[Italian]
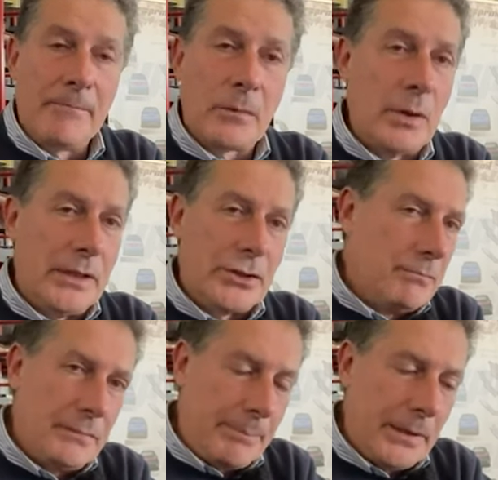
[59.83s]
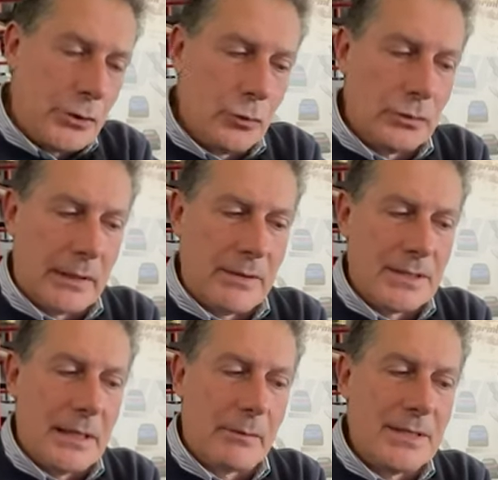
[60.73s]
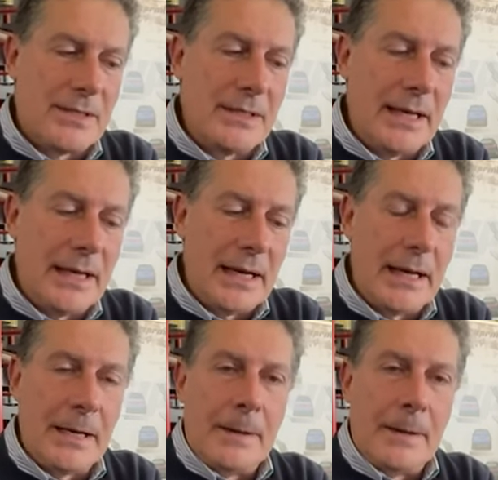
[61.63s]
Quindi mi è piaciuta questa idea